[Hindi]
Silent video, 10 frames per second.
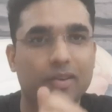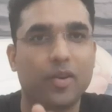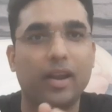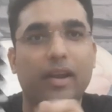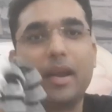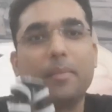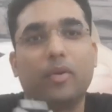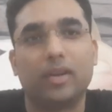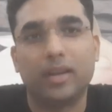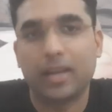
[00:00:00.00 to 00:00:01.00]
गोरिल्ला
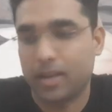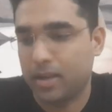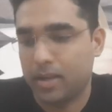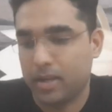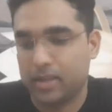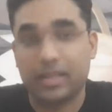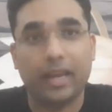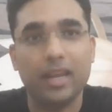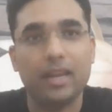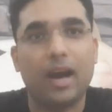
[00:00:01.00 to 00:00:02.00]
ट्राईपोर्ड
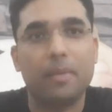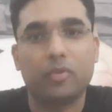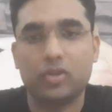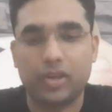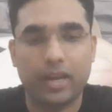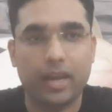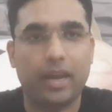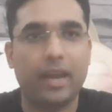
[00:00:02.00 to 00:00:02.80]
सेकेंड आपको चाहिए